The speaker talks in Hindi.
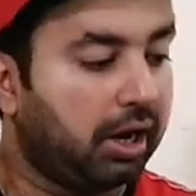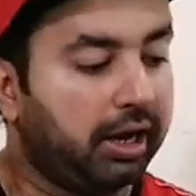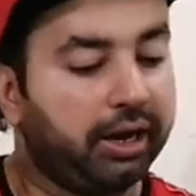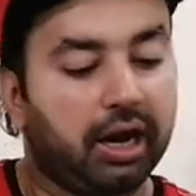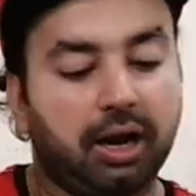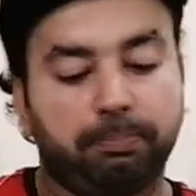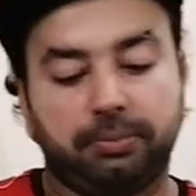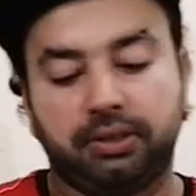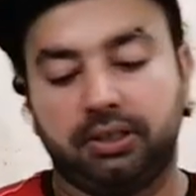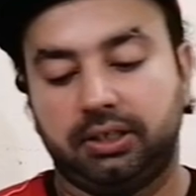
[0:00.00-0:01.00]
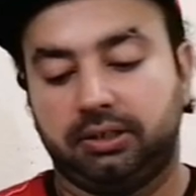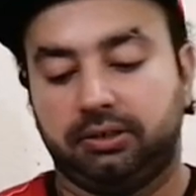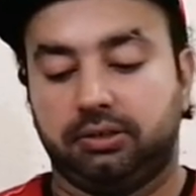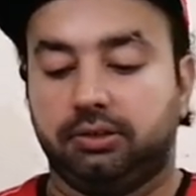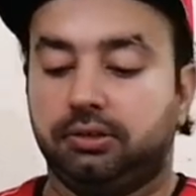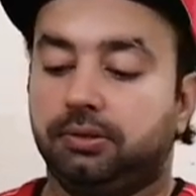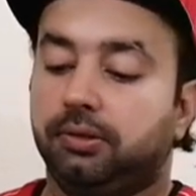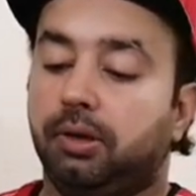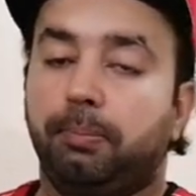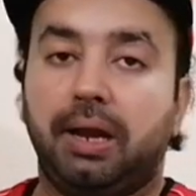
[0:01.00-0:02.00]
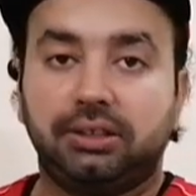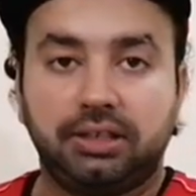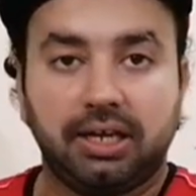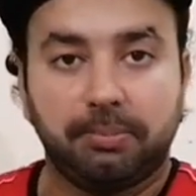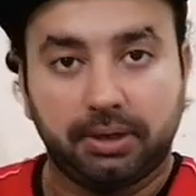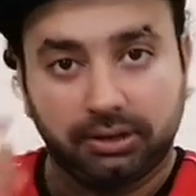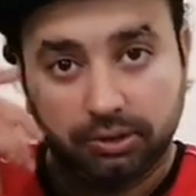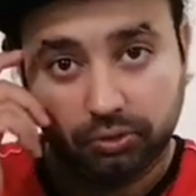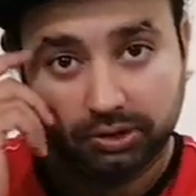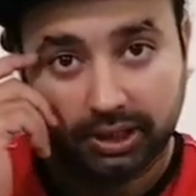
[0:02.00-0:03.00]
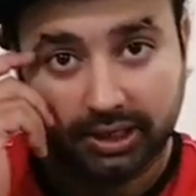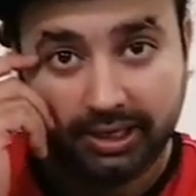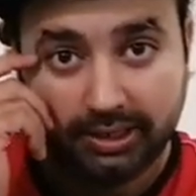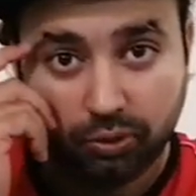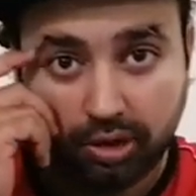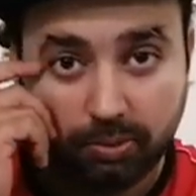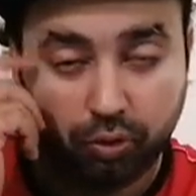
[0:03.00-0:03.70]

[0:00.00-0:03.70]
अगर आप प्लास्टिक के बर्तन यूज़ करेंगे जो कि